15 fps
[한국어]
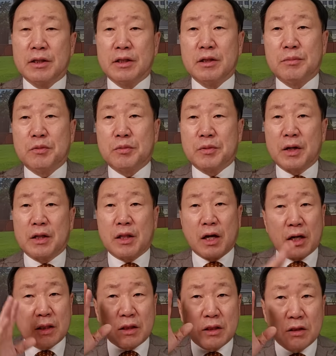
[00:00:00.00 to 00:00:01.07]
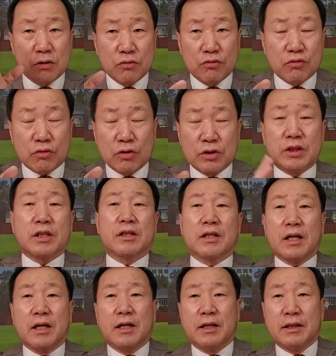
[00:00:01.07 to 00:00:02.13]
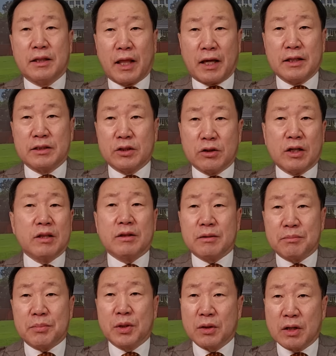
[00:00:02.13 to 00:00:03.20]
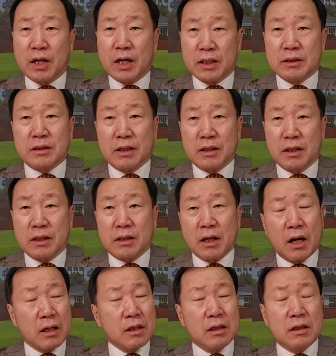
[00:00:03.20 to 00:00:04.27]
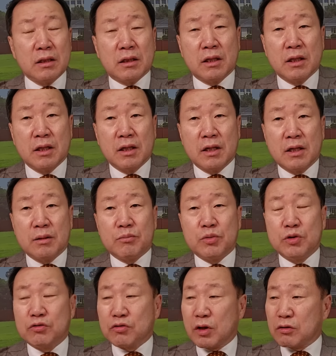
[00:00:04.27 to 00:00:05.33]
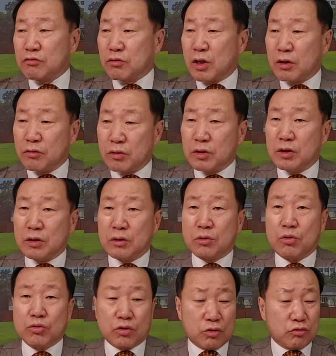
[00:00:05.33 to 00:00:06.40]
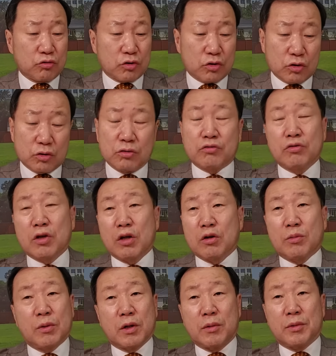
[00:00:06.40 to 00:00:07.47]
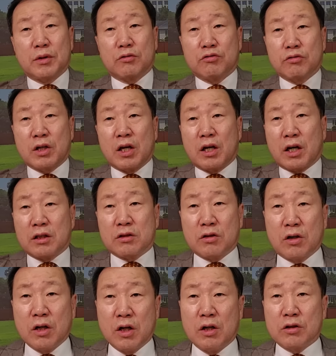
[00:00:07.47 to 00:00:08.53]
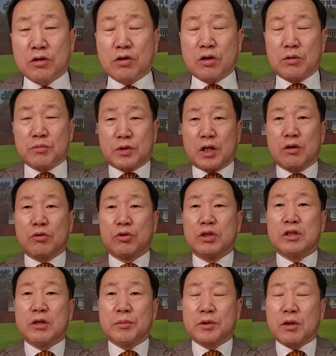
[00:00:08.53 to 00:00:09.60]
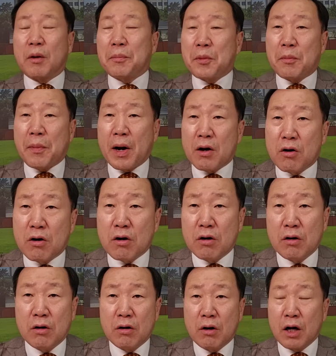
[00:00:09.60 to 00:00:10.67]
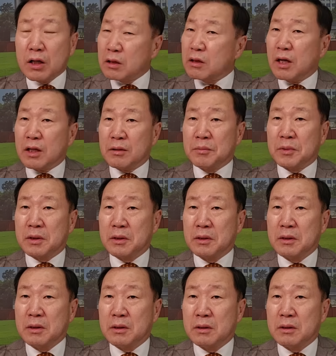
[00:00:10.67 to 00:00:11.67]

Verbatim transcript: 이 부분에 대한 유권자들의 냉정한 평가가 있어야 되겠다. 아니 민주당 국회의원들 공천 줘서 국회로 보내면 국회에 가서 스크럼 짜고 이재명 대표 방어 하는 거 아닙니까?